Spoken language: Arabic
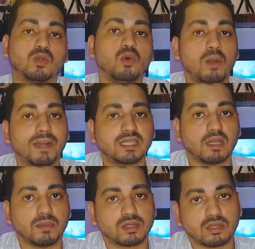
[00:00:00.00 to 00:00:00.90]
تروح
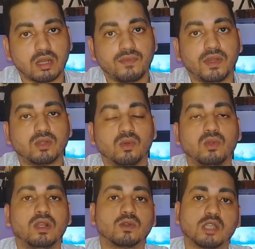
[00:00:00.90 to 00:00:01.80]
مكتب الصرافه
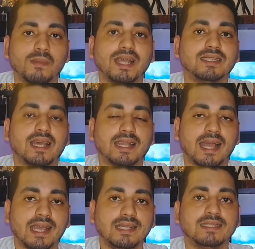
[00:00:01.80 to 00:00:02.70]
تقول له لو سمحت
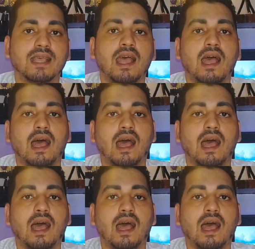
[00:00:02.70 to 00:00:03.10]
انا عايز